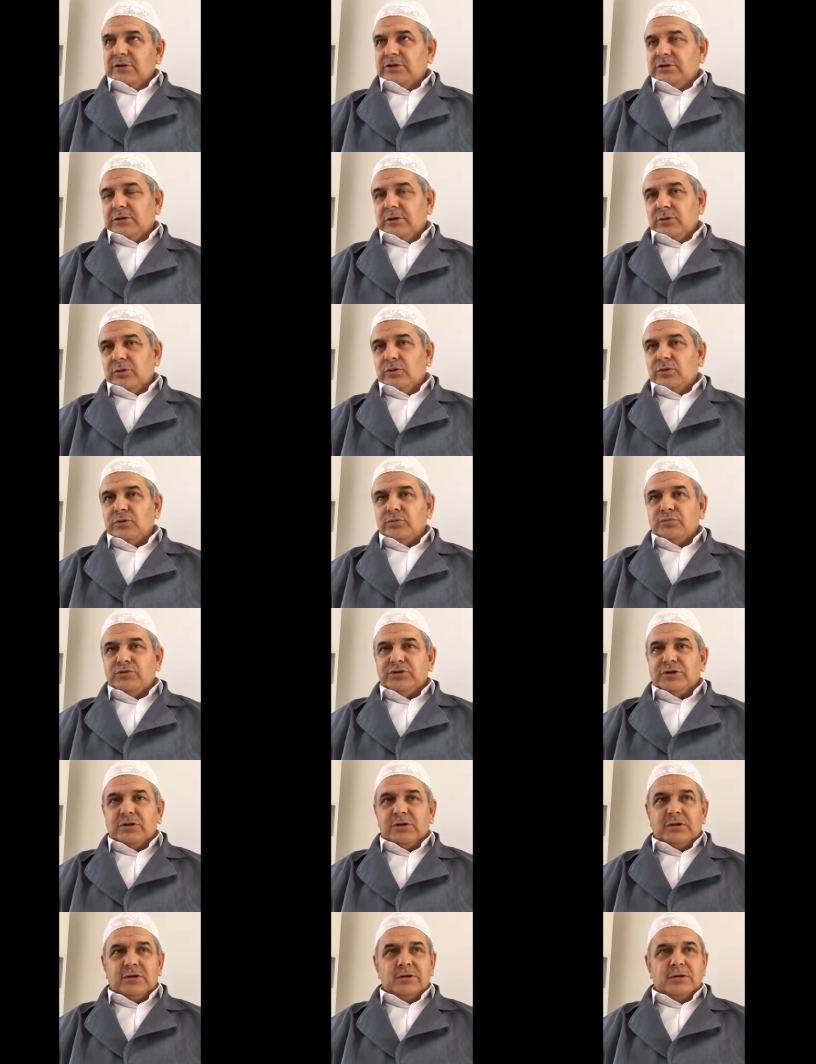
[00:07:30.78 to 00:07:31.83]
İşte
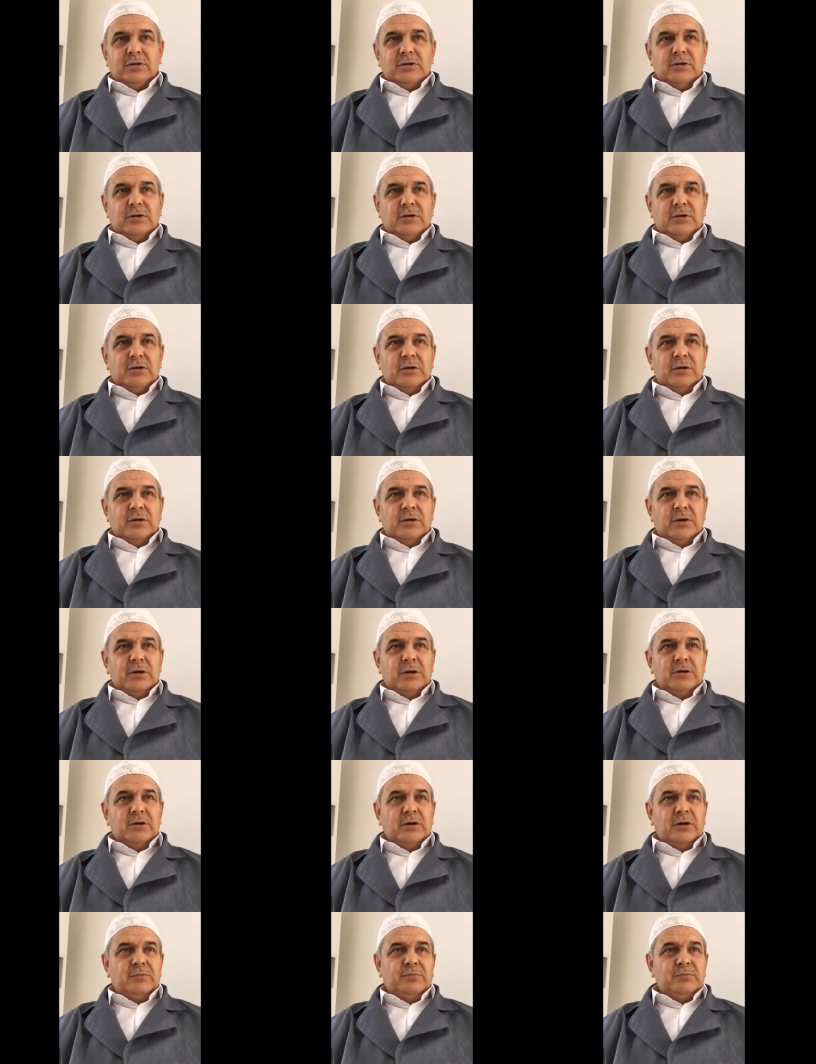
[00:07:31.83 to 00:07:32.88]
örümcek ağ
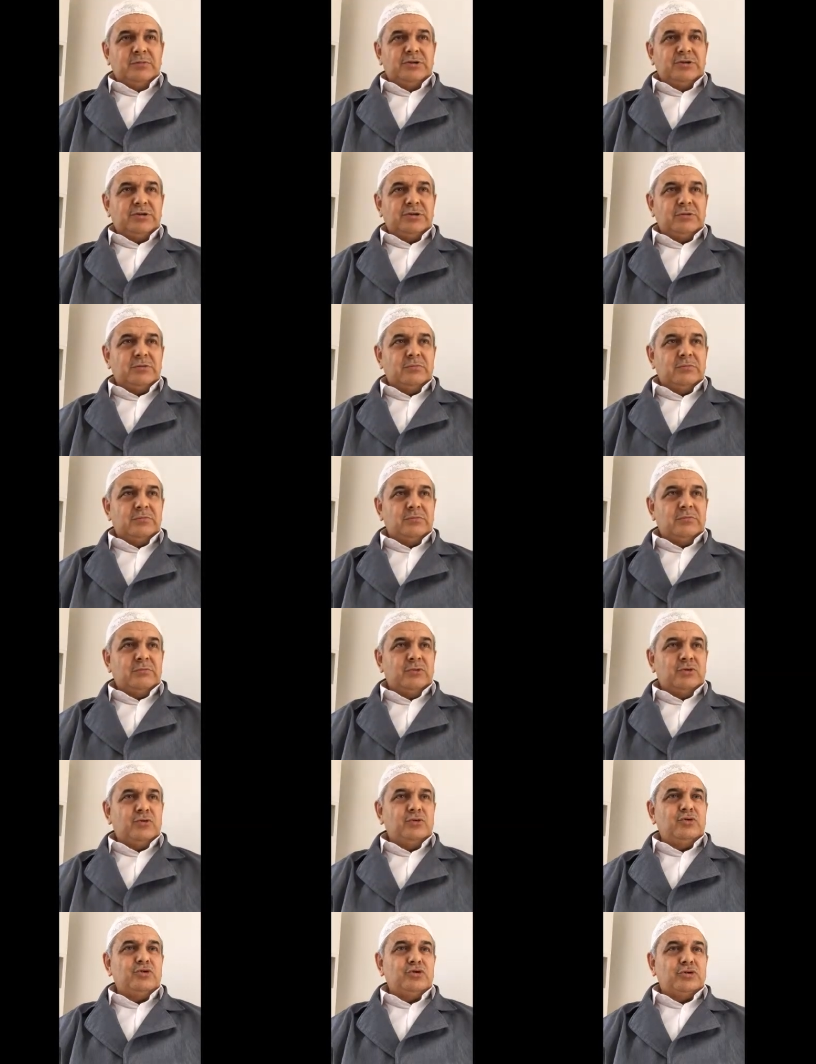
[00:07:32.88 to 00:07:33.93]
yapmış,
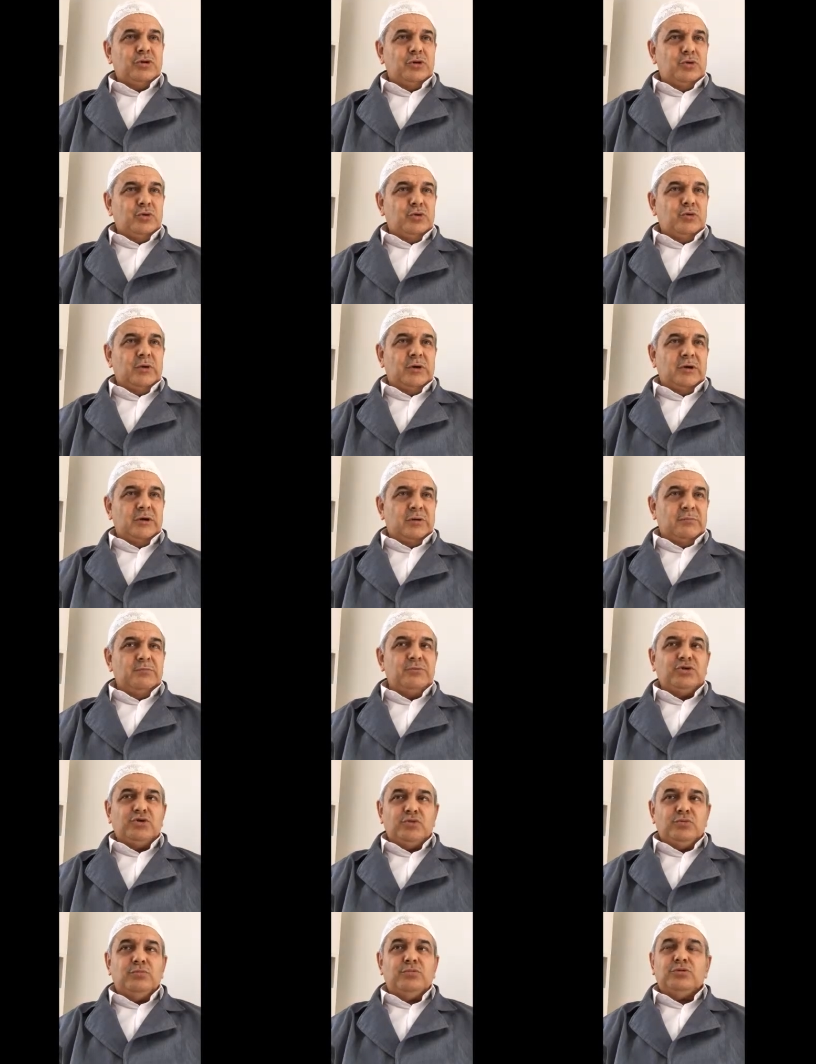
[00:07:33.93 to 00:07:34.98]
bir kuş da yuva
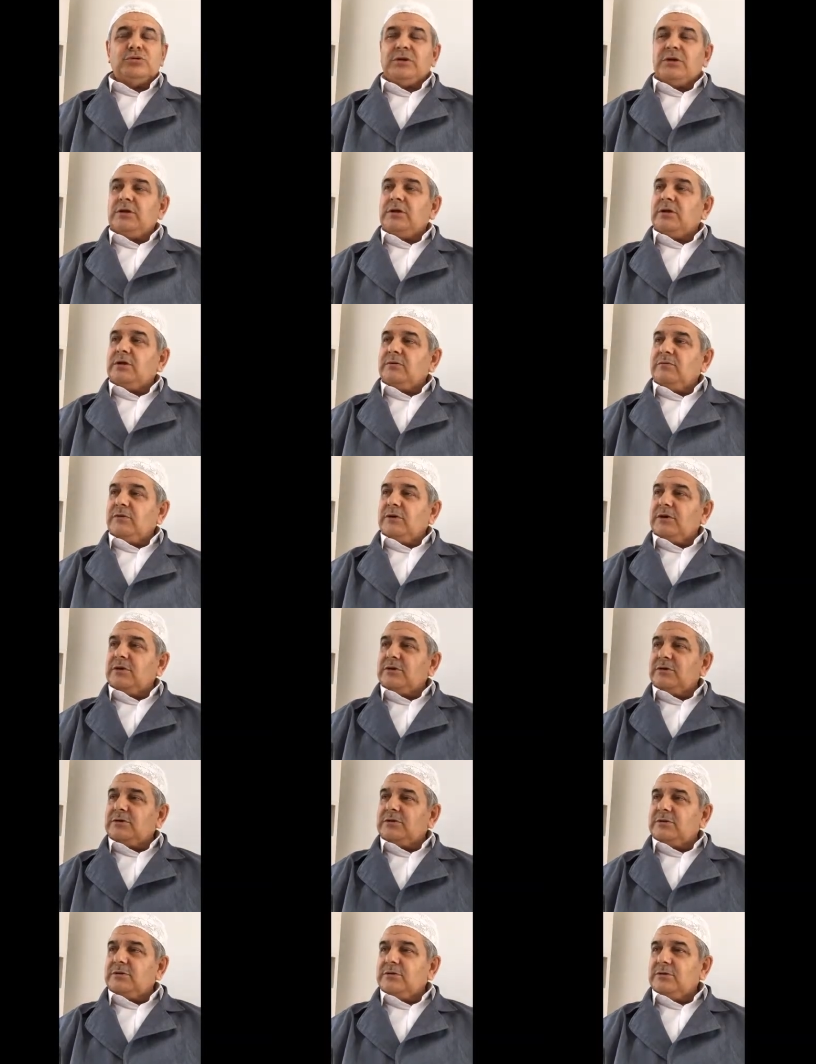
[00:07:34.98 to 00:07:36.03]
yapmış, yumurtaları
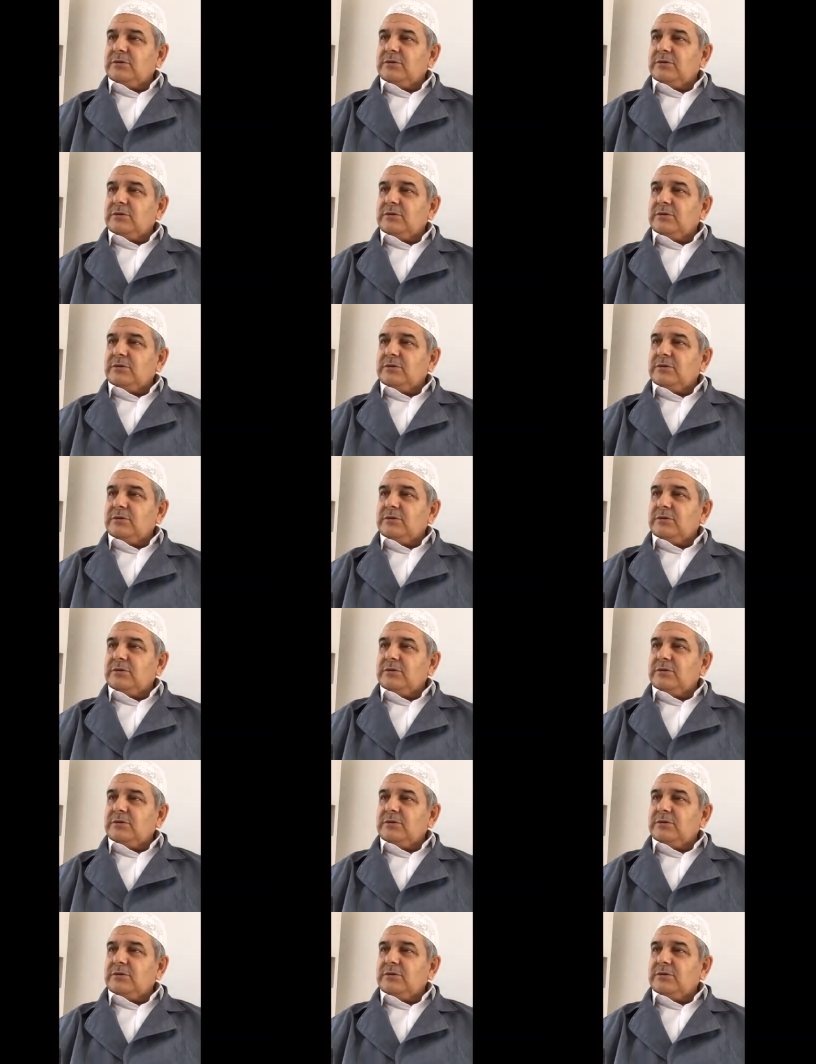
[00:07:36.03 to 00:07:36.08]
vardır.